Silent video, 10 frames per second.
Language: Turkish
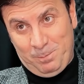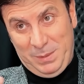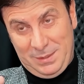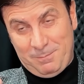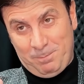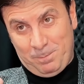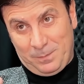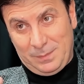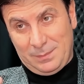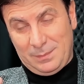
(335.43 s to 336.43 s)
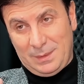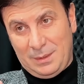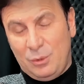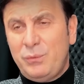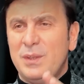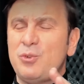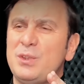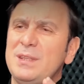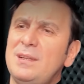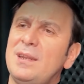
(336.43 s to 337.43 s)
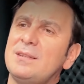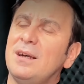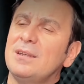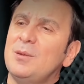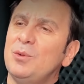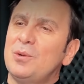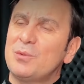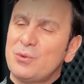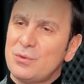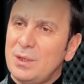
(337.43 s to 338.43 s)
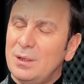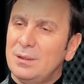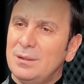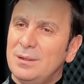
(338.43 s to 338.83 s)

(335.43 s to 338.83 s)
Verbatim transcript: Bir, lütfen şu sinirlerinize hakim olur musunuz ya?